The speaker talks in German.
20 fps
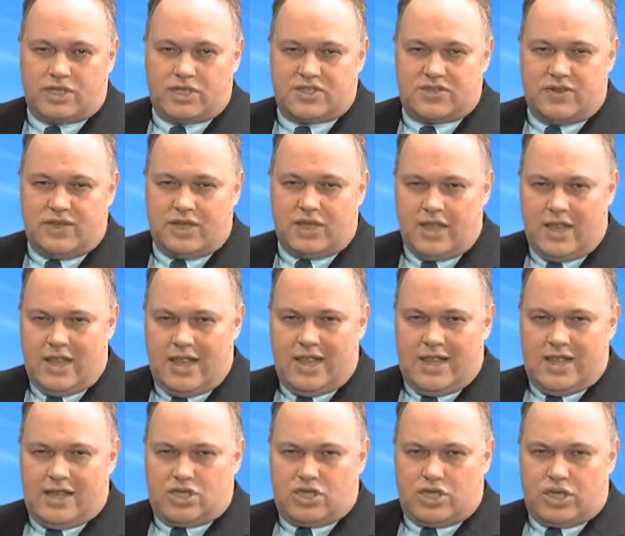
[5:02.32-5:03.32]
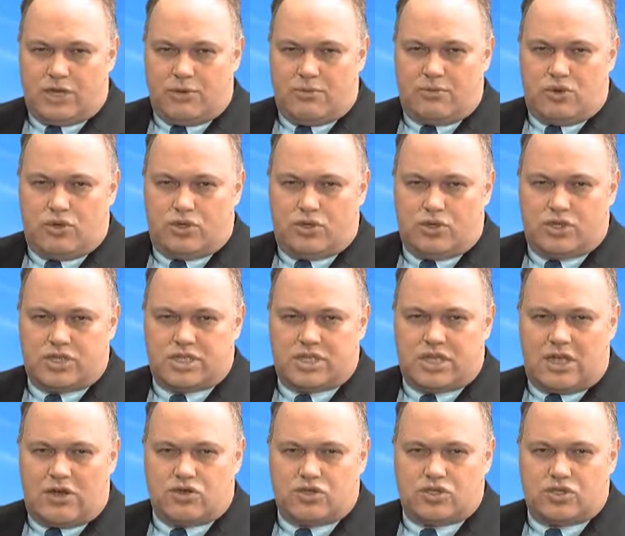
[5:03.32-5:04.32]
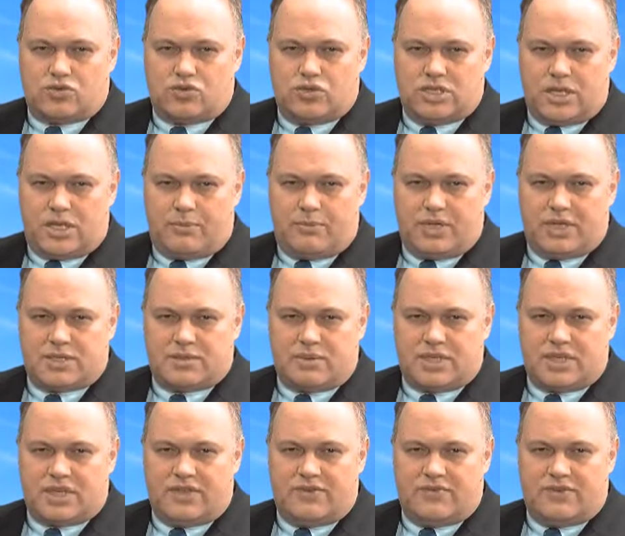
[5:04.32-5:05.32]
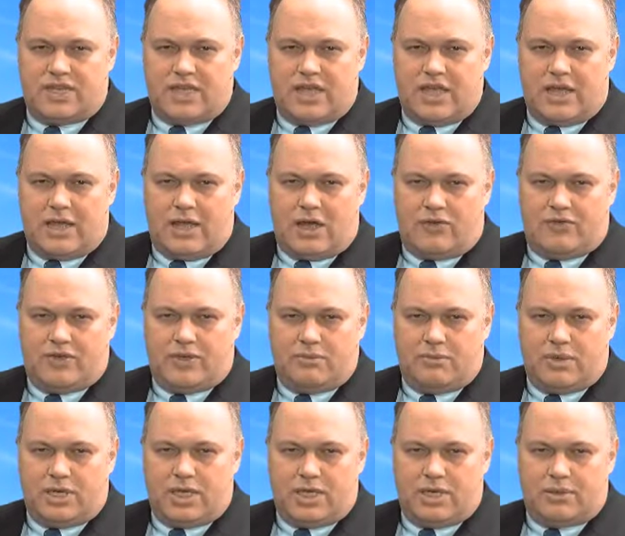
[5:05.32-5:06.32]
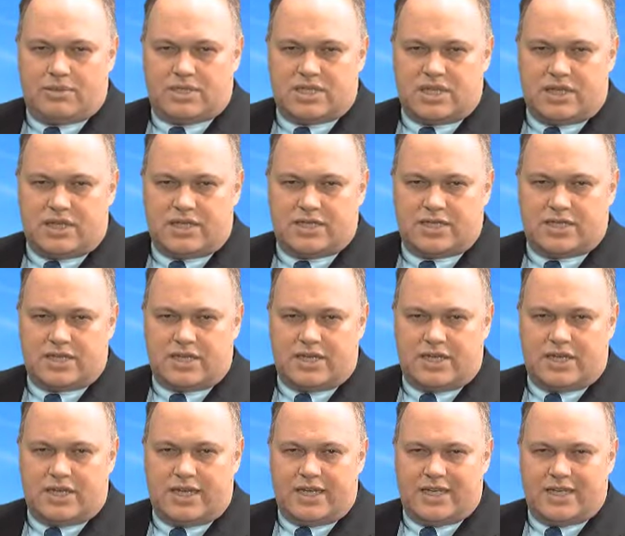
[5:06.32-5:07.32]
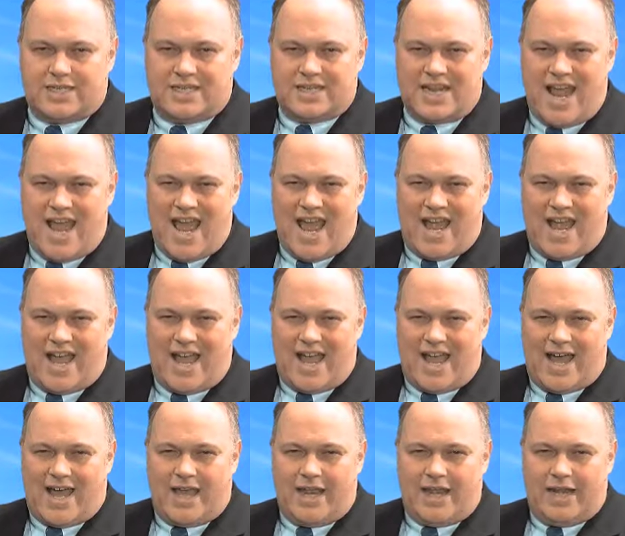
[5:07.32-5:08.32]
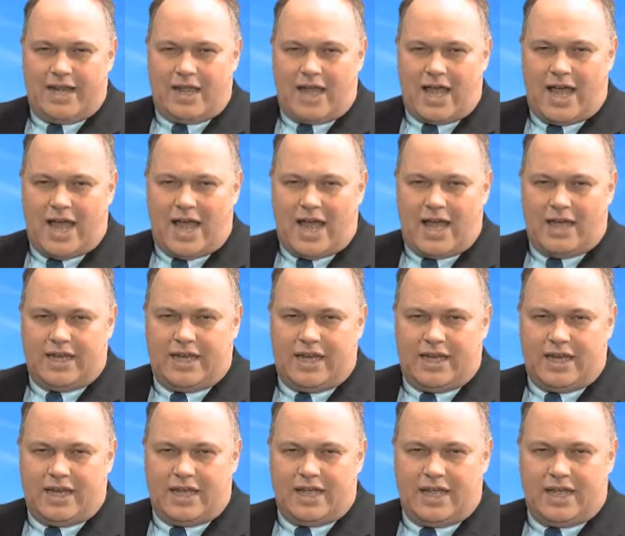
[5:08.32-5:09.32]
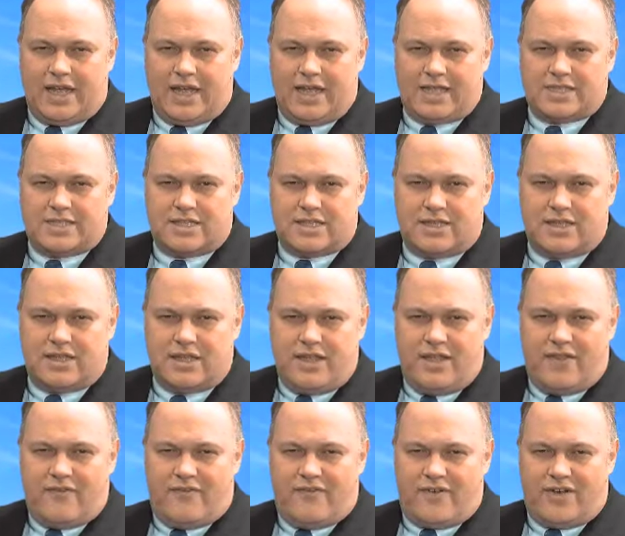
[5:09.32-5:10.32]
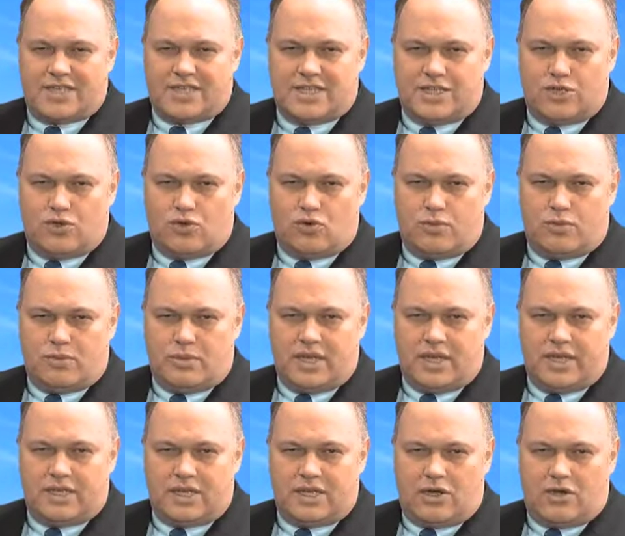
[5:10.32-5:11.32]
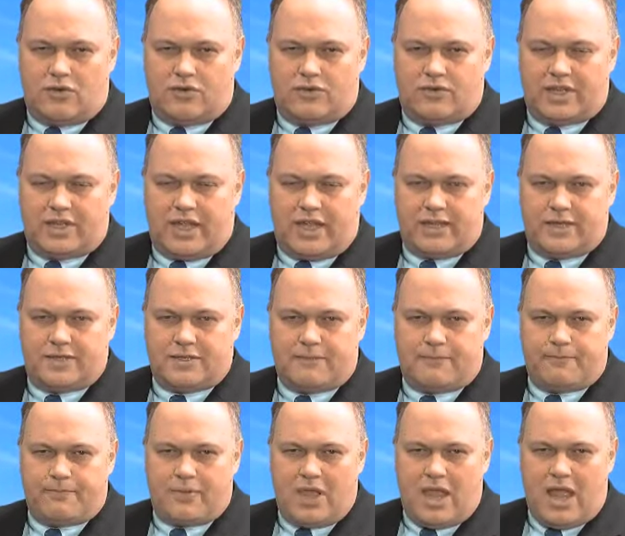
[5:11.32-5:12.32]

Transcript: Und deswegen General Motors aus unserer Perspektive, die ja auf die mittlere bis lange Sicht angelegt ist, kein Anlageasset, was sich unbedingt aufdrängt.